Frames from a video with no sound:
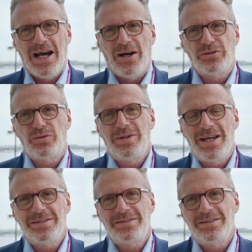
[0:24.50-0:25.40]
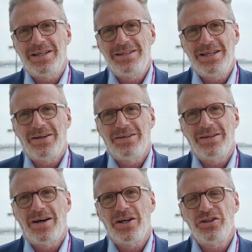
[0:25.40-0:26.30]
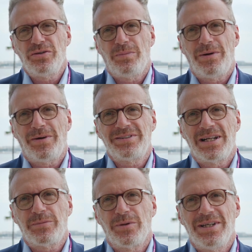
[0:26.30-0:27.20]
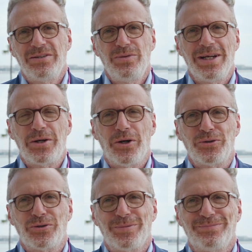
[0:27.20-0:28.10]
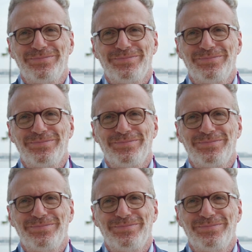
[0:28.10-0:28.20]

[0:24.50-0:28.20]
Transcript: en Sud-Est, c'est-à-dire en région Provençale-Côte d'Azur et Corse.